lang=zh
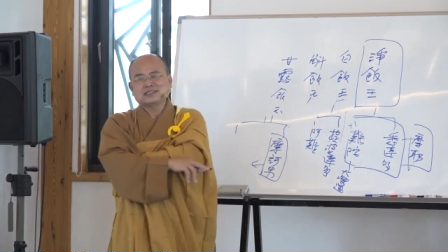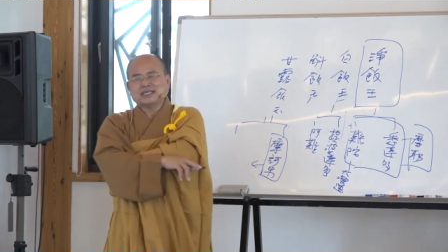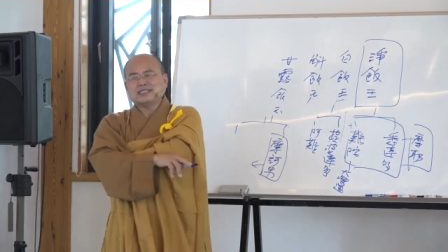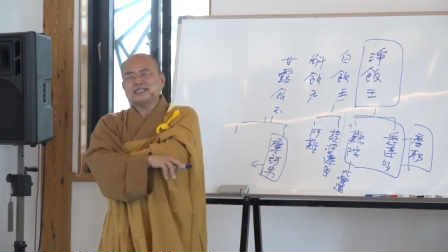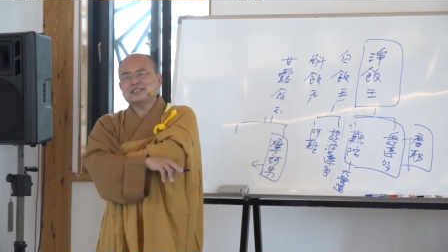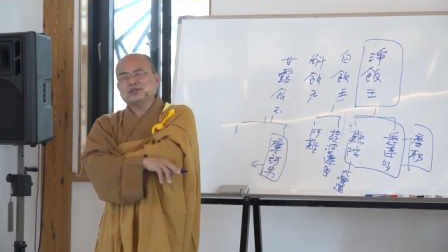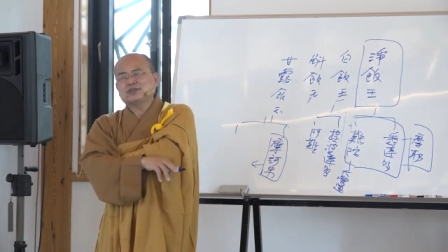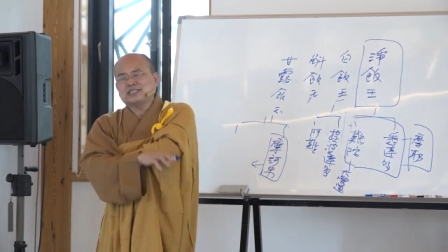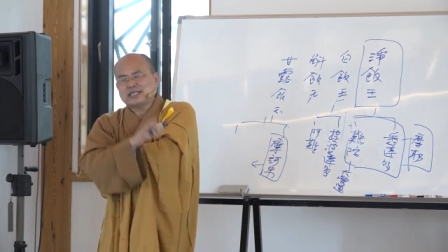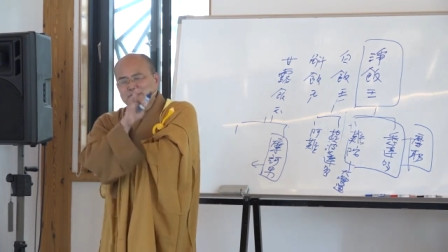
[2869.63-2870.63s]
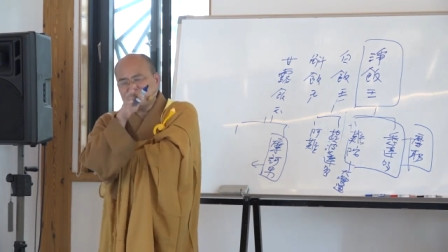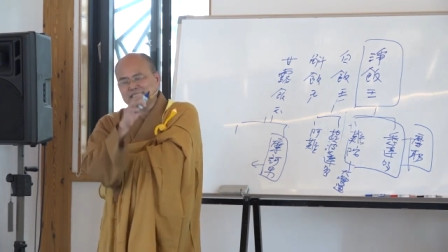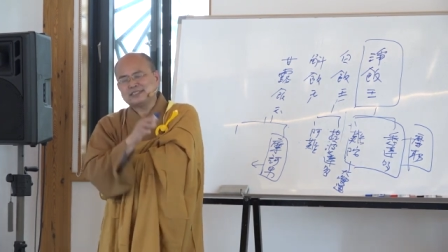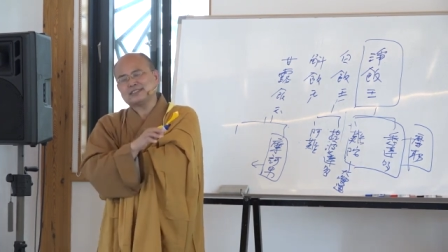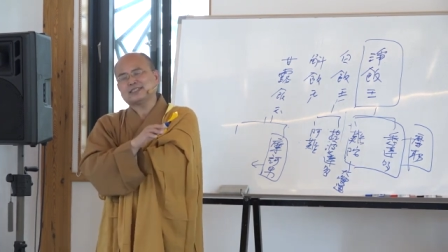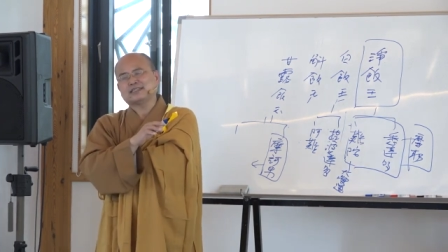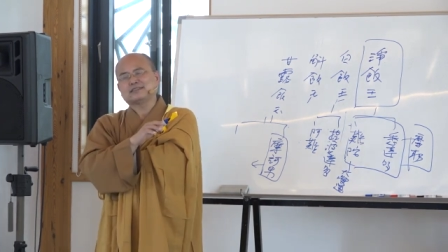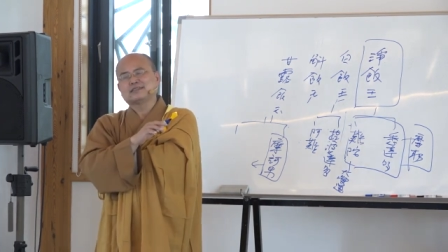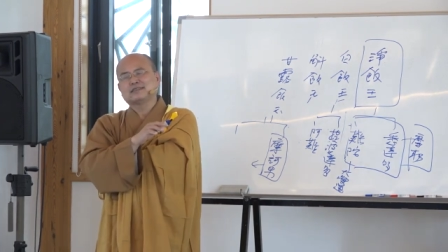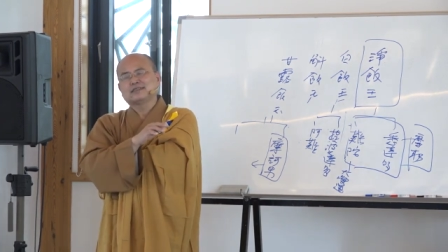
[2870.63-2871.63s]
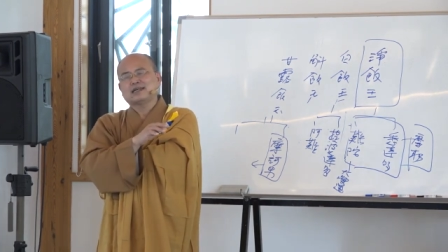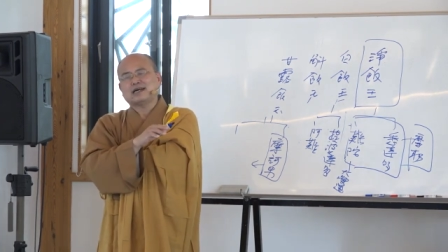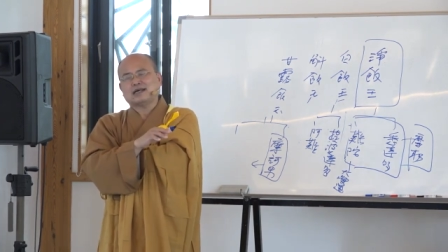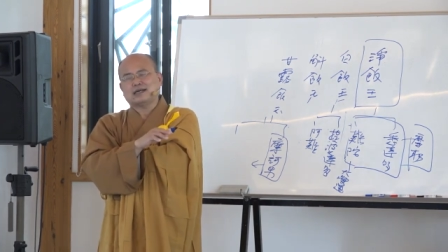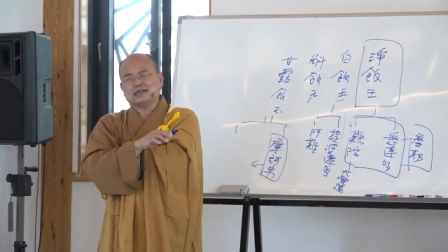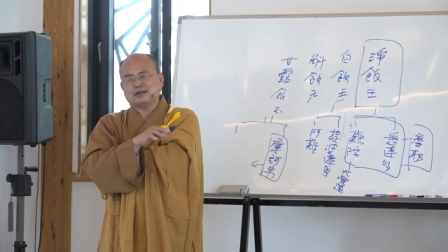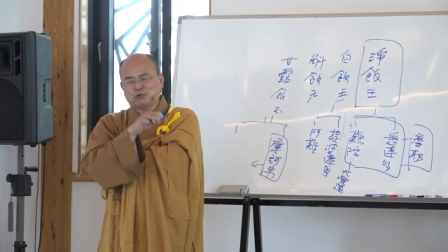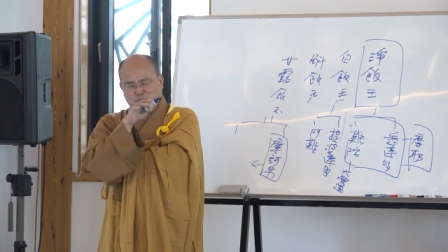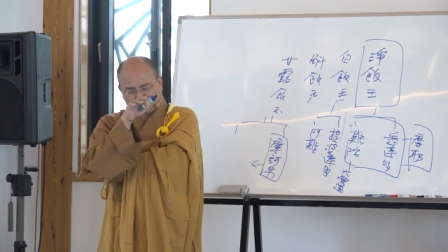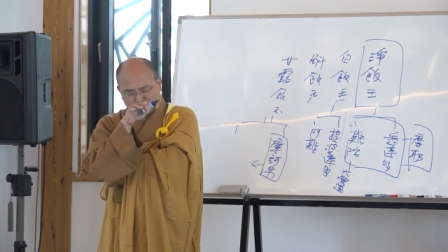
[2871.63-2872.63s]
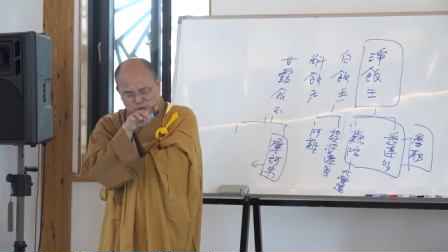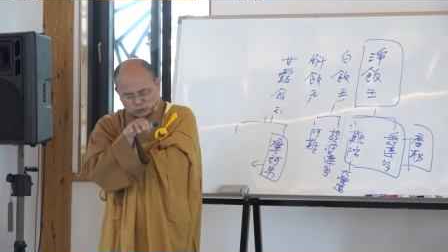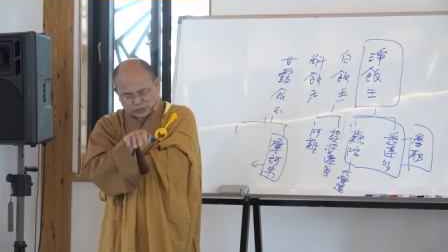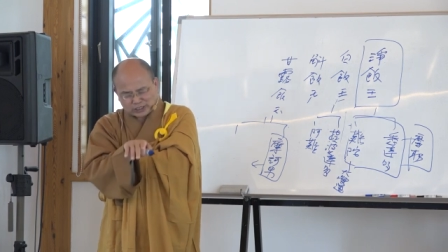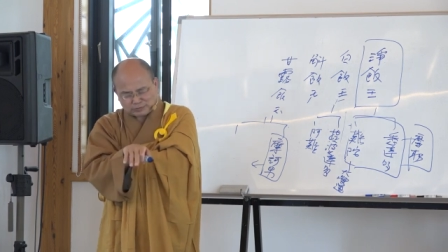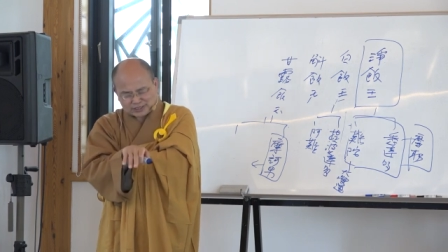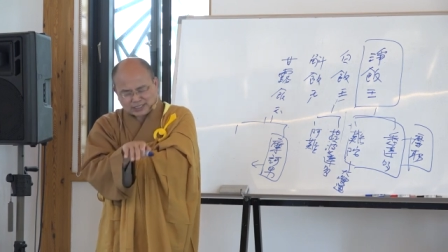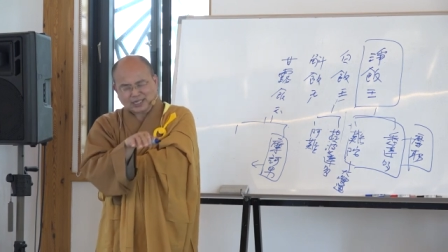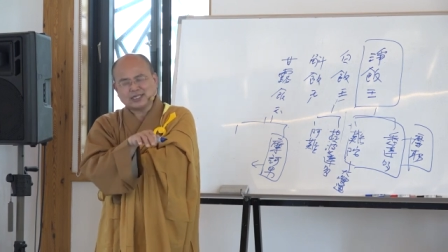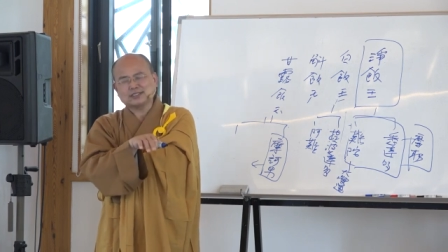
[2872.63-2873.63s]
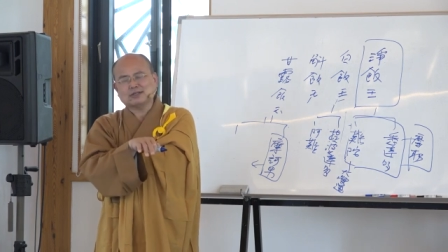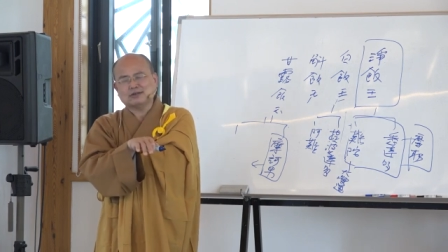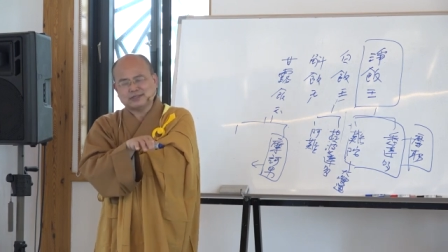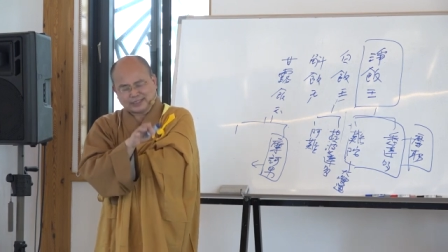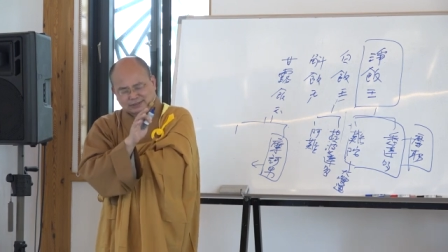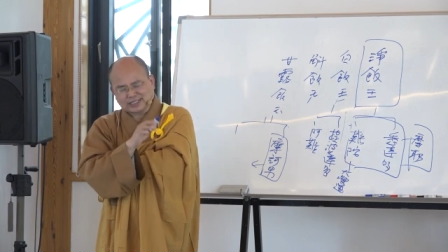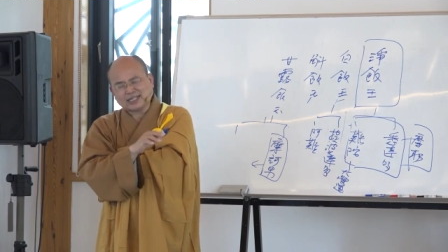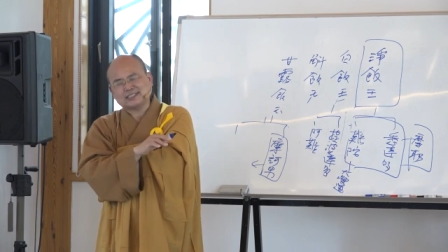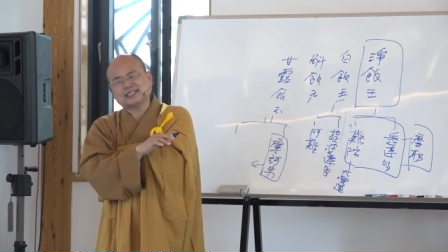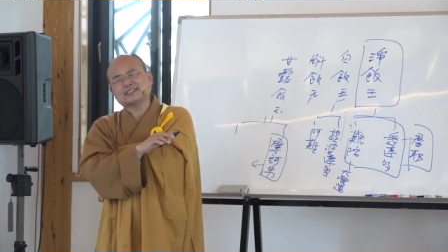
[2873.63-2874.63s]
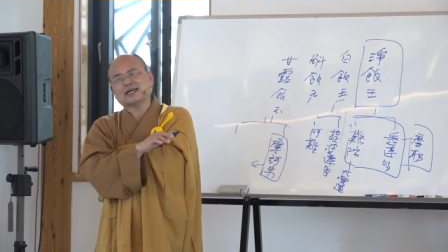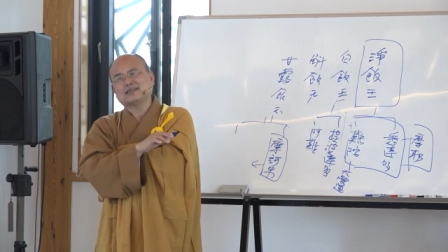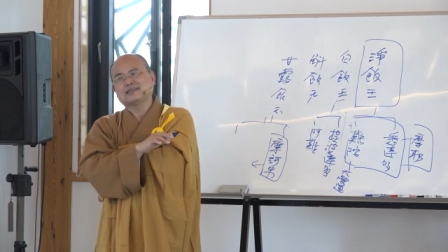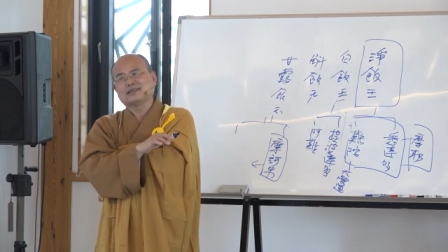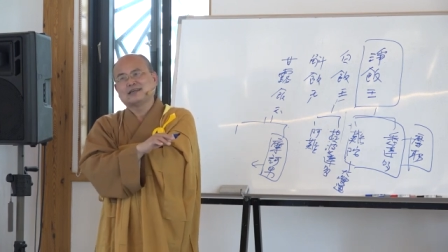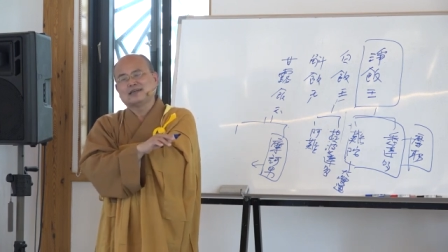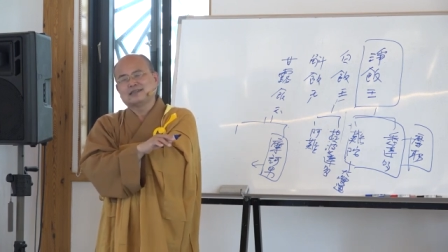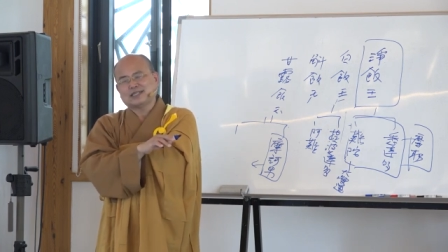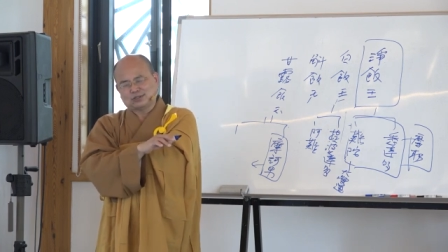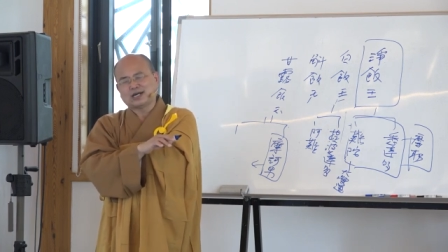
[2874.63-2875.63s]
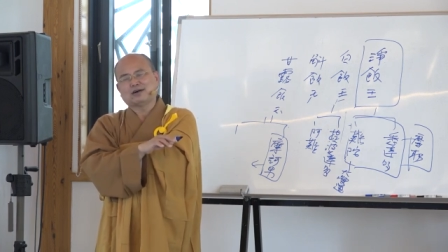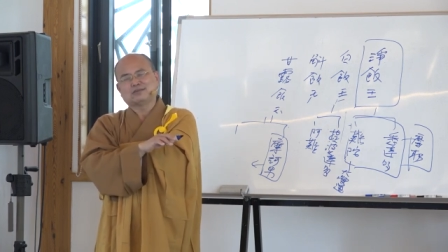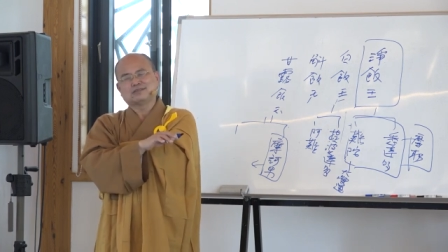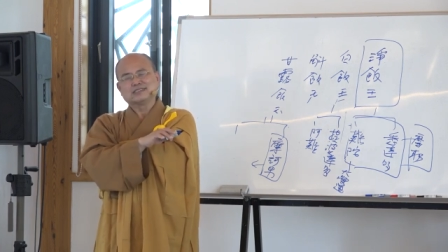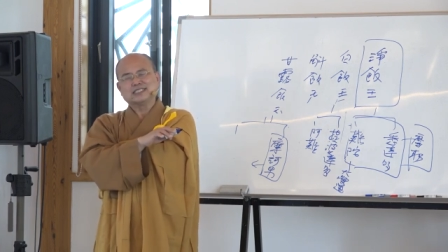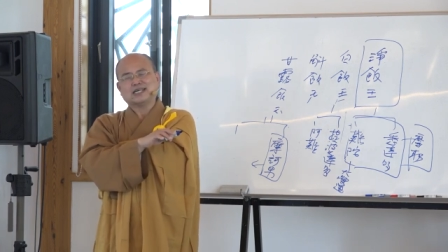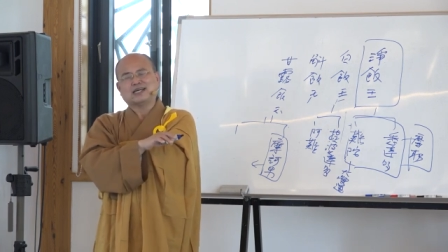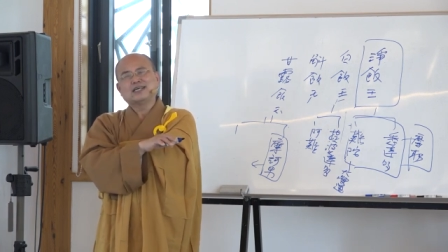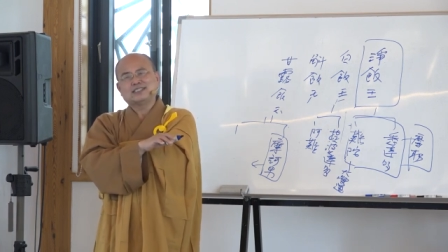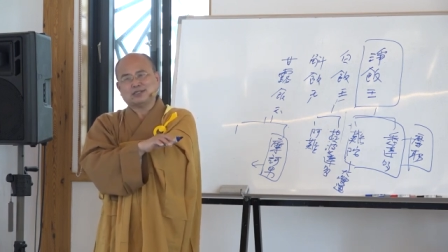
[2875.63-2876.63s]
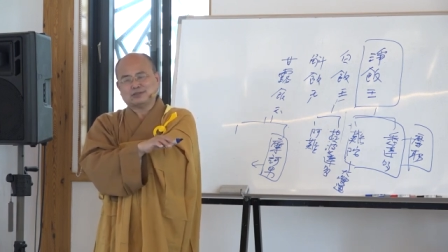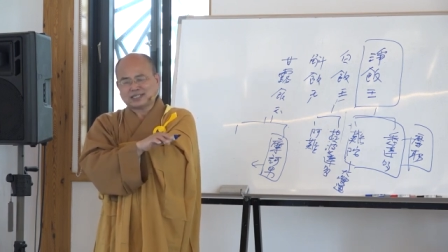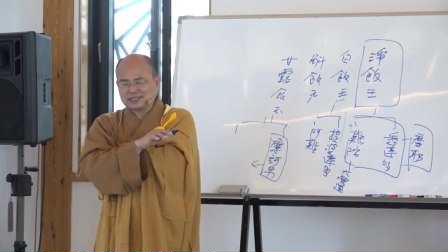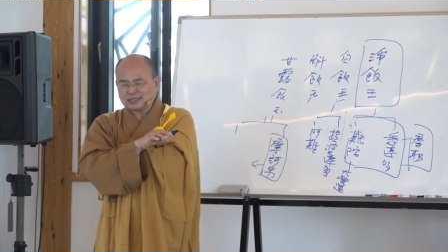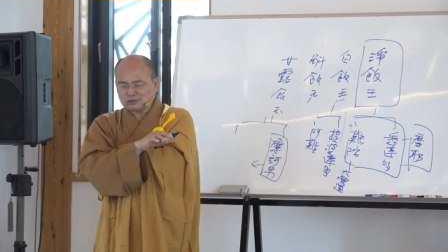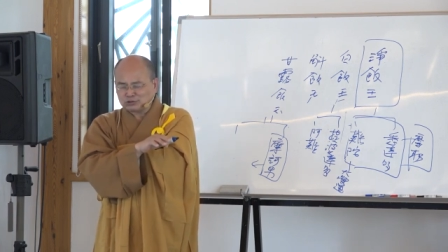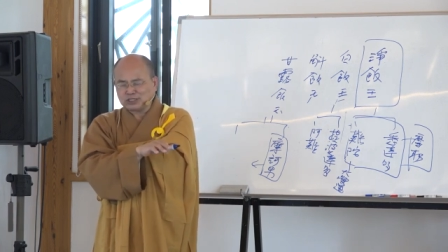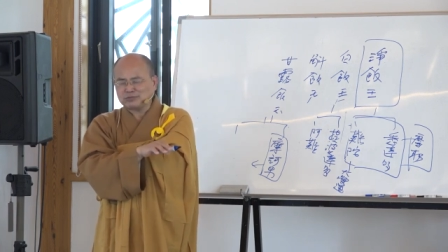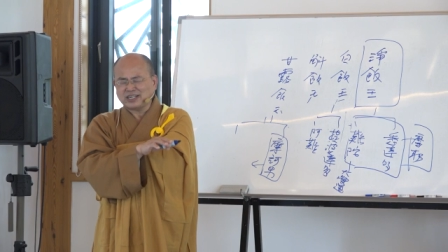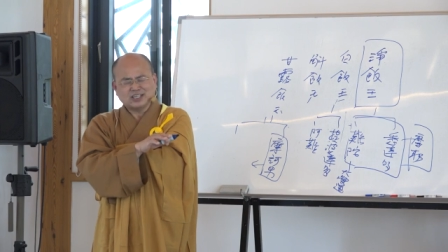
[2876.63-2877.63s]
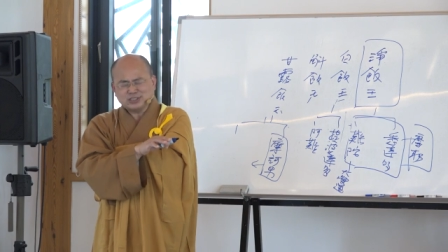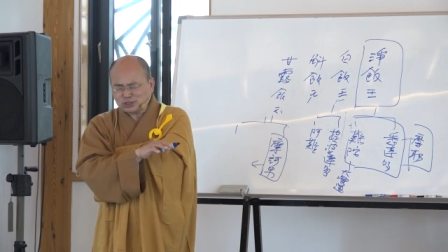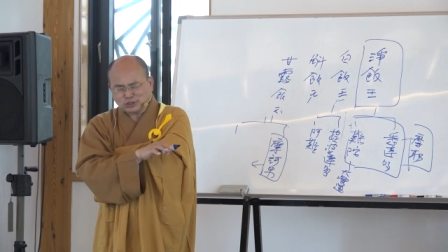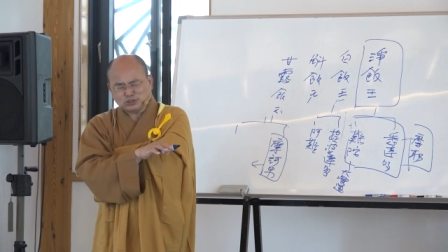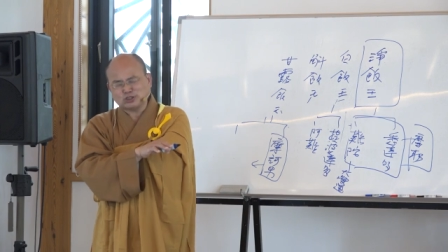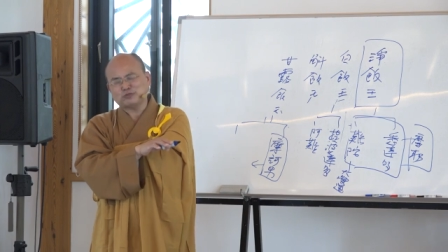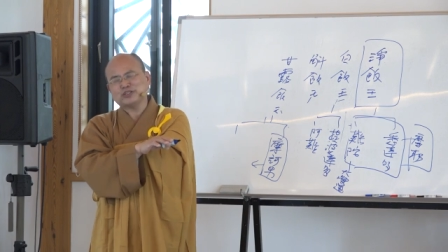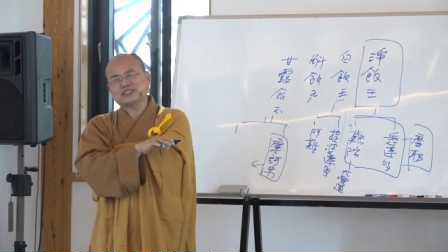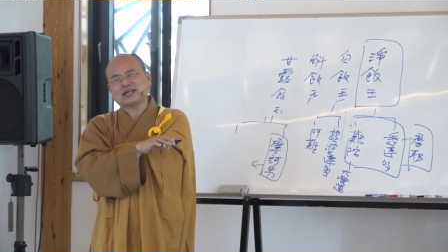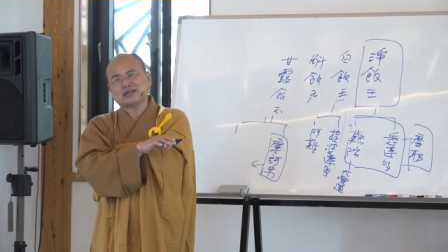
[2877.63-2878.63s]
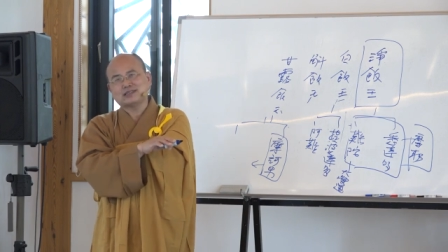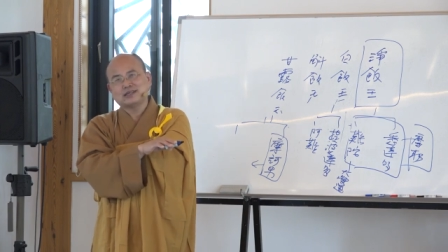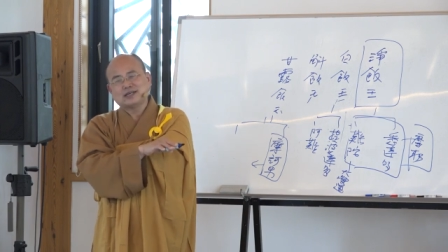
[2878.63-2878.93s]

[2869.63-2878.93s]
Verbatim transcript: 他爷爷说：“你给我一点时间，啊，那我从水里面上来，的时候，你要杀你再杀。”他说：“好。”啊，结果他到水里面很久很久都没有上来，